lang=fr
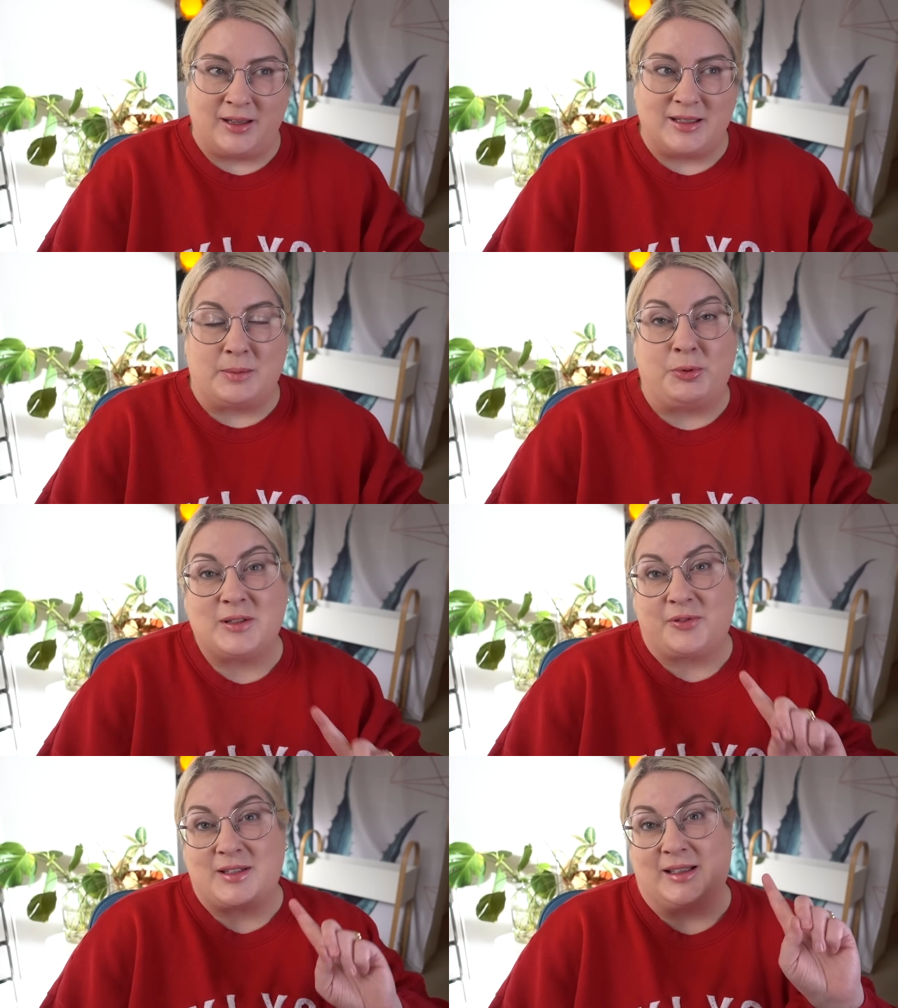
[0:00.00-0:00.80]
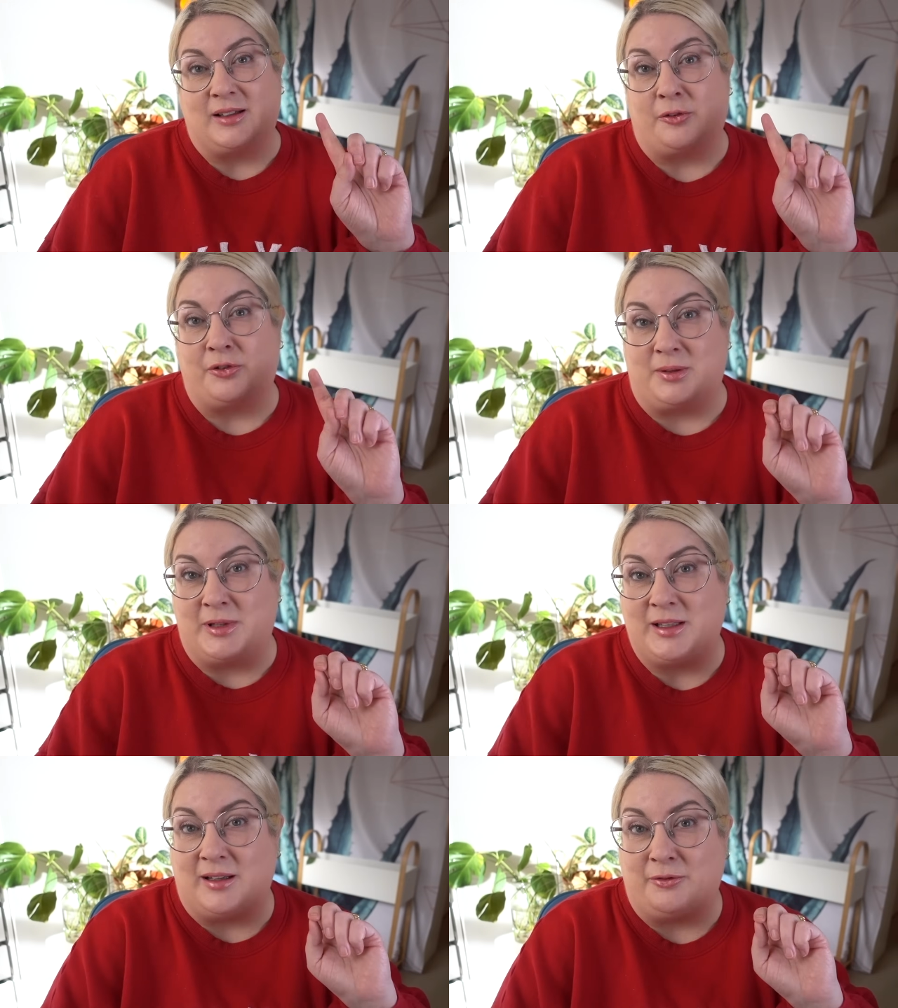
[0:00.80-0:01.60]
C'est plus difficile de
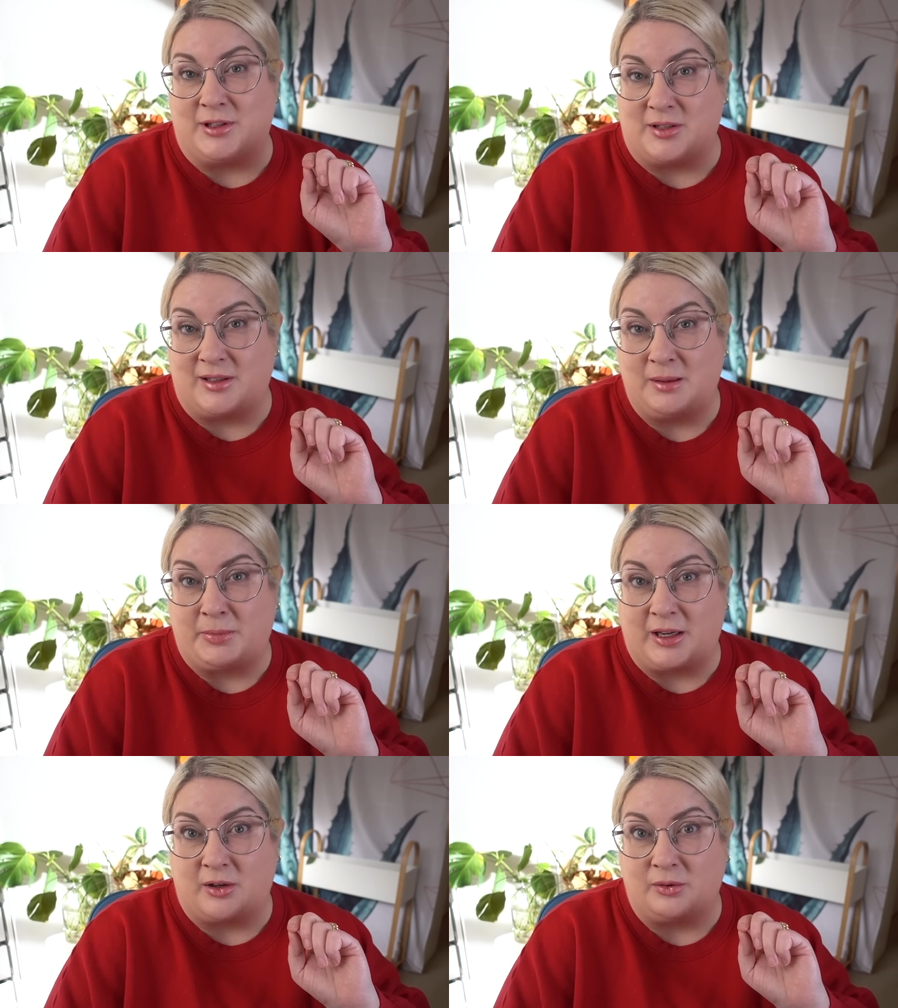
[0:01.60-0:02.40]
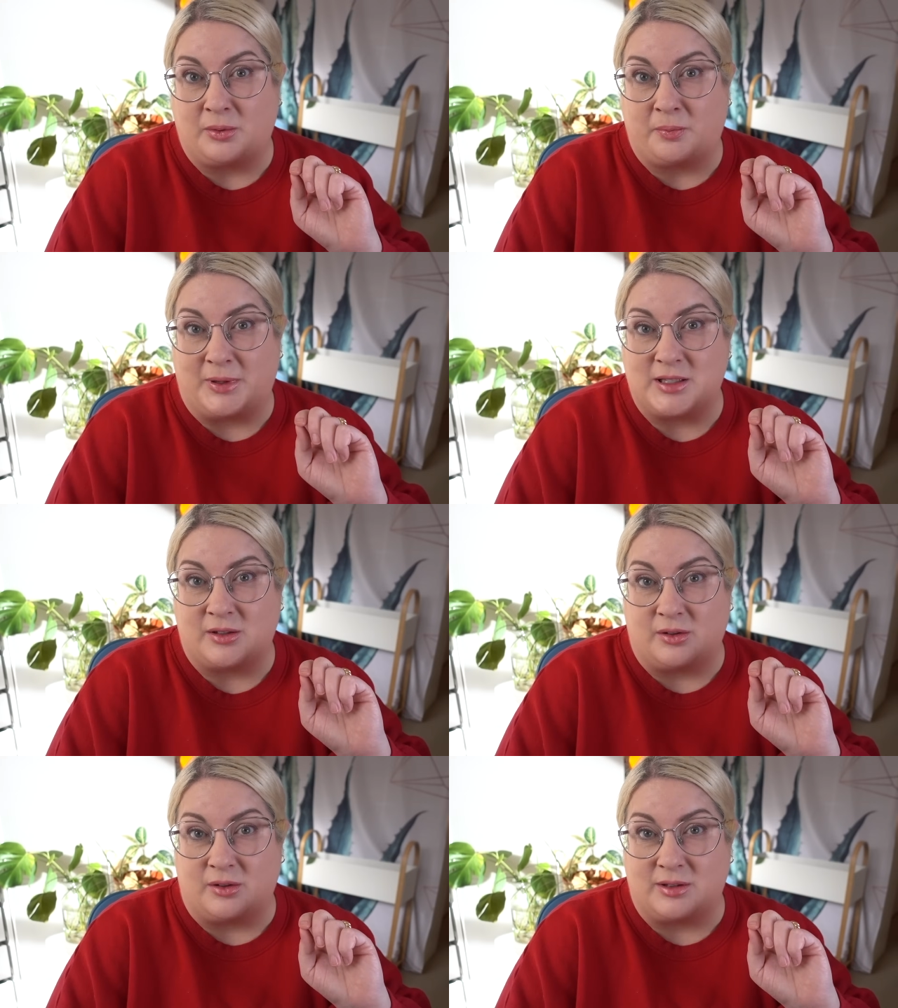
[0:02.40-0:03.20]
filmer quand il fait soleil par contre parce
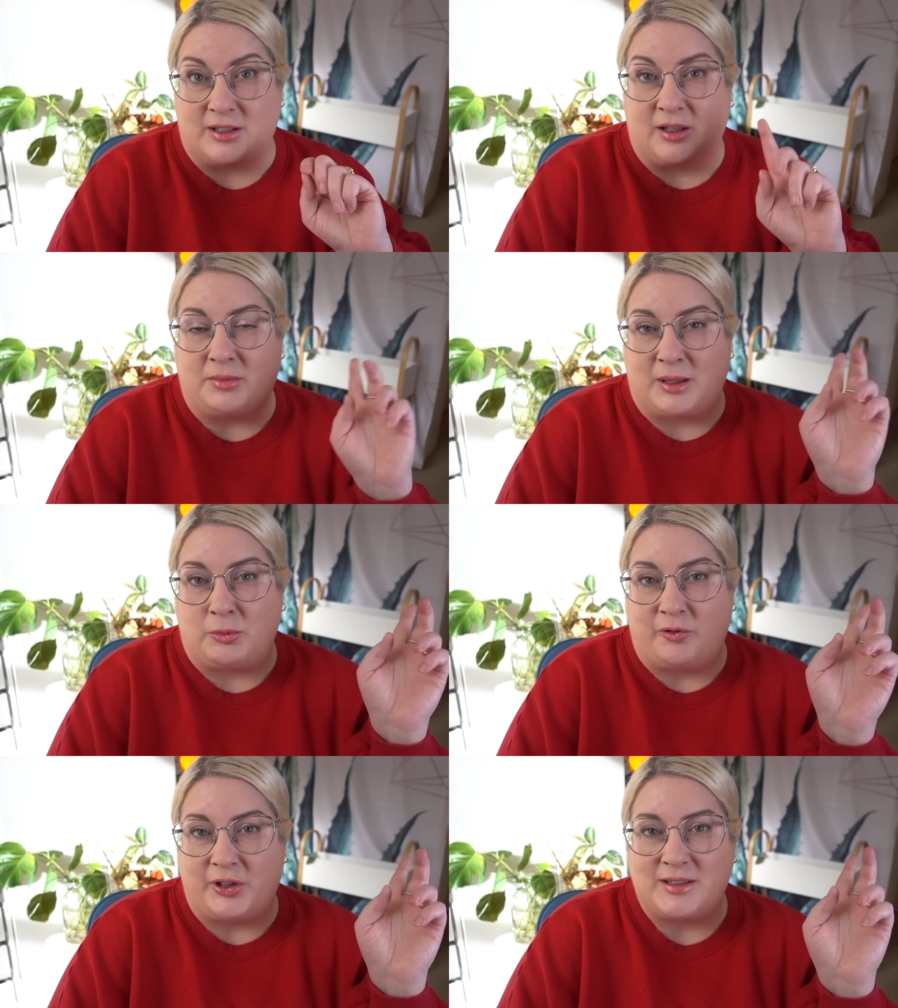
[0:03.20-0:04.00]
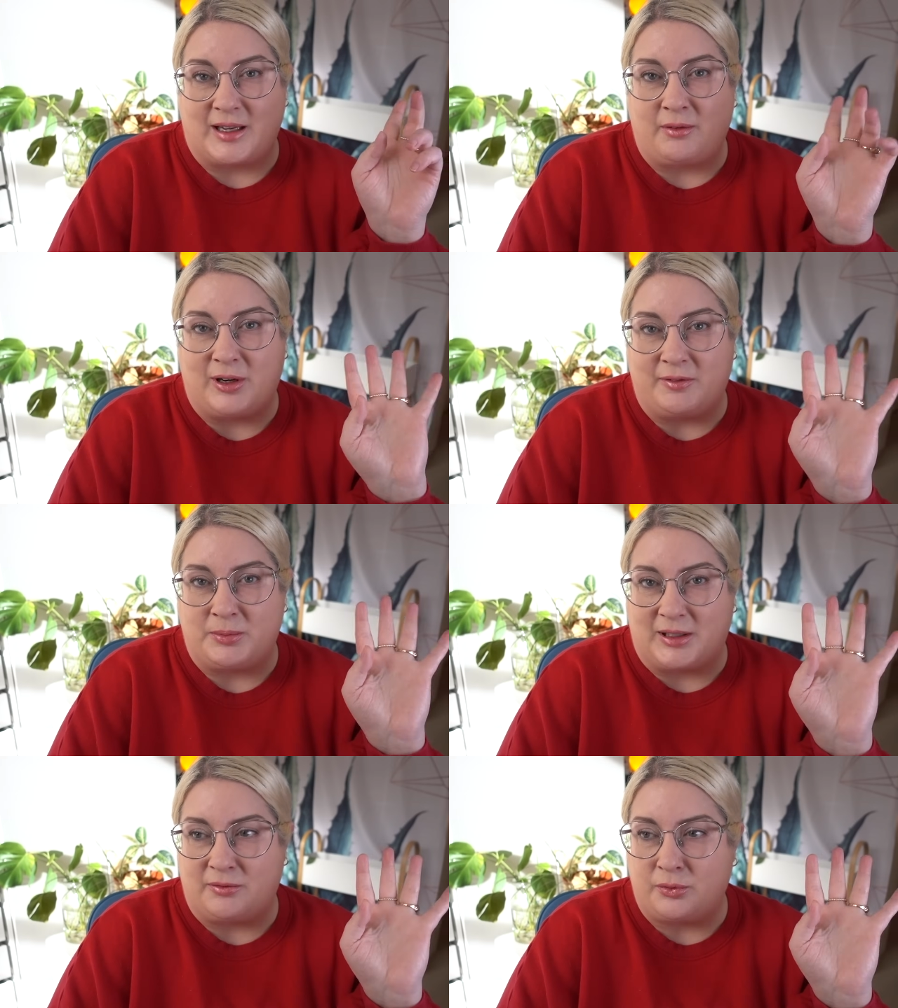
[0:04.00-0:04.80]
que, tu sais, comme dans mon vlog d'hier, vous l'avez
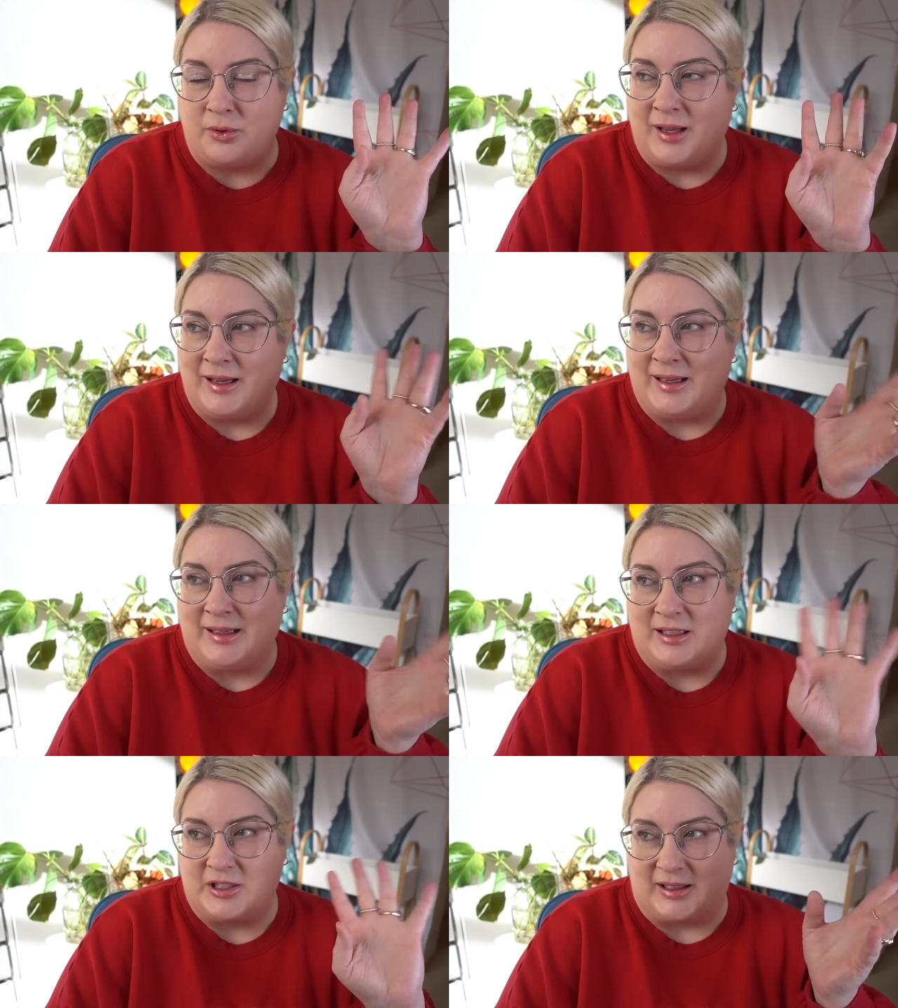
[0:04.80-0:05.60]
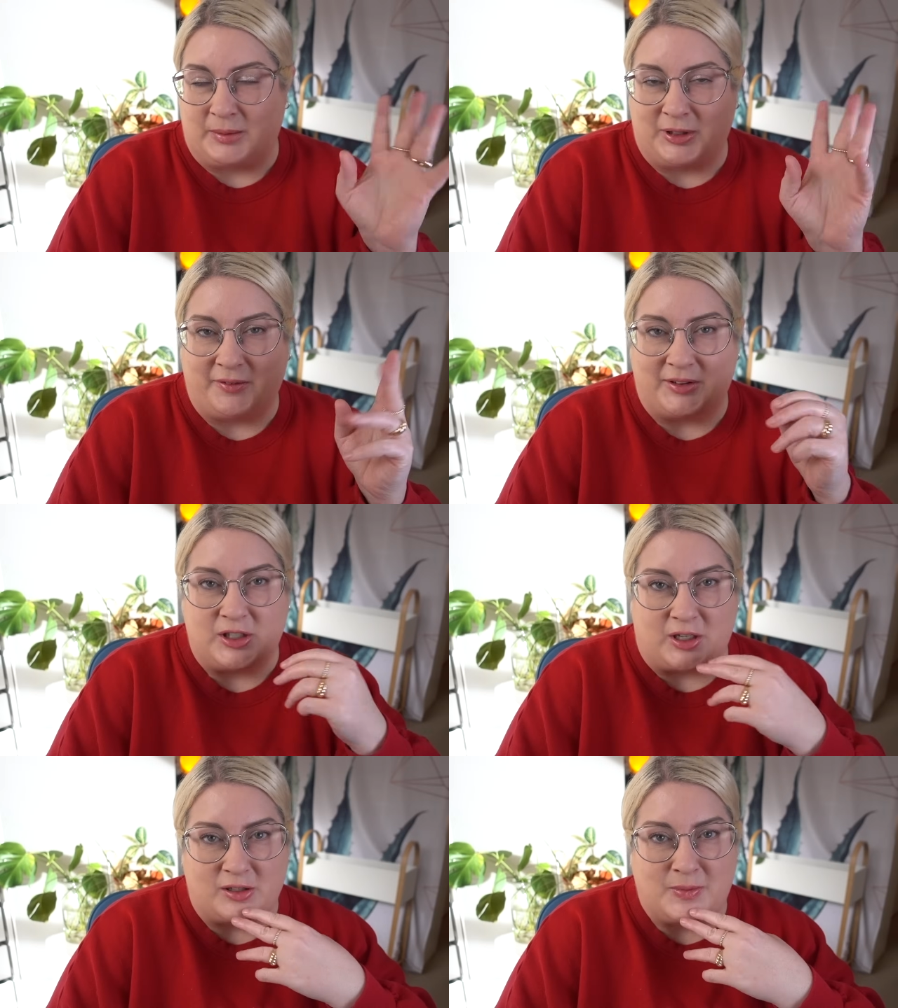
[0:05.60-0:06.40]
peut-être vu, j'arrêtais pas d'avoir des
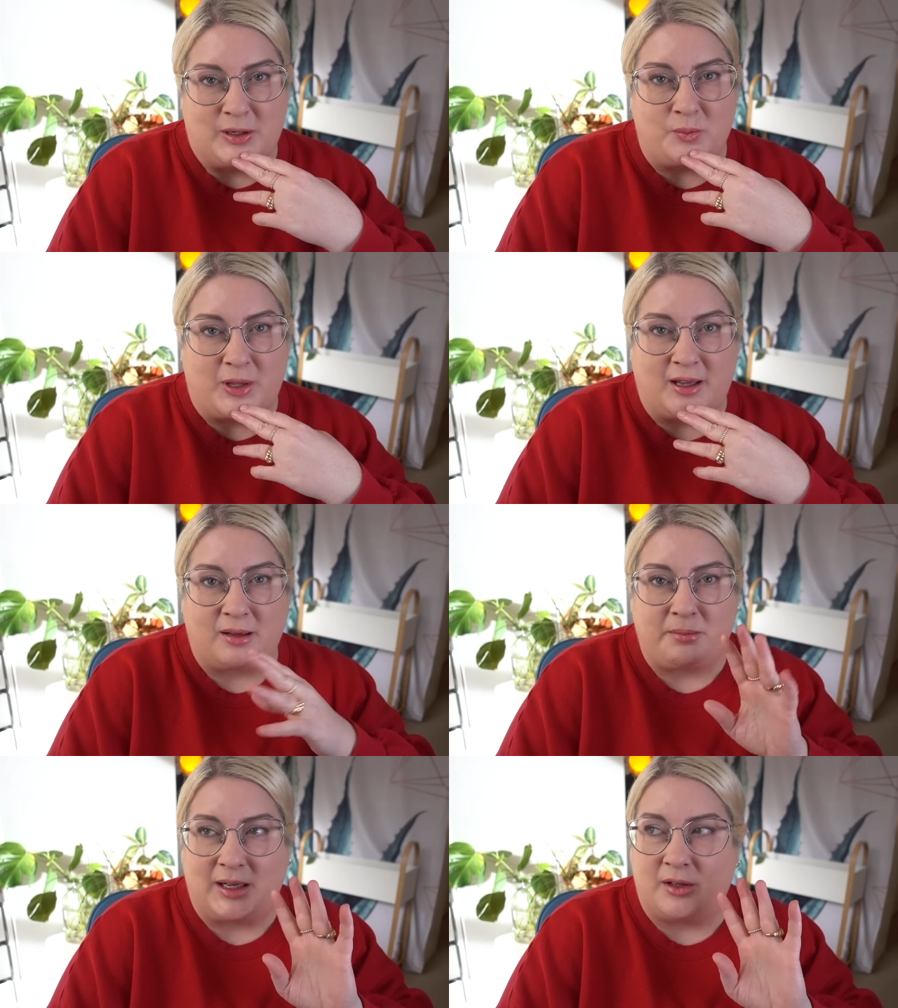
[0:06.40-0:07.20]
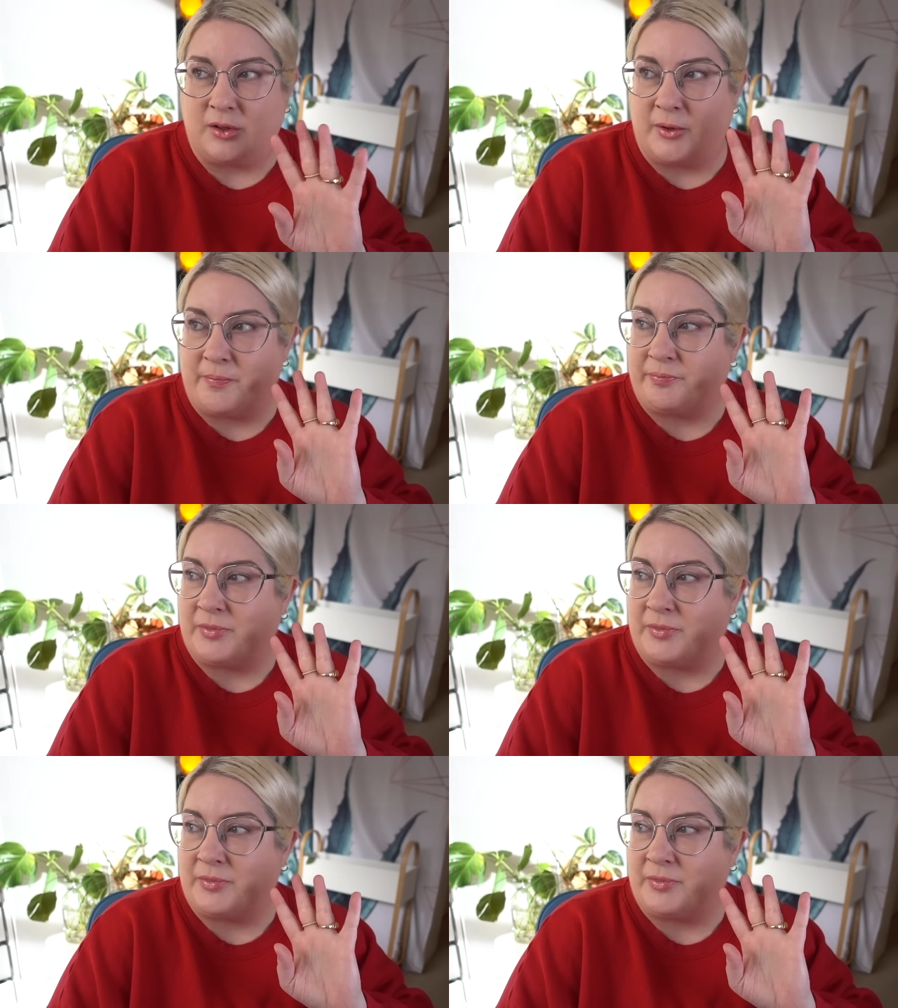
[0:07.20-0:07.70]
changements de lumière, mais là,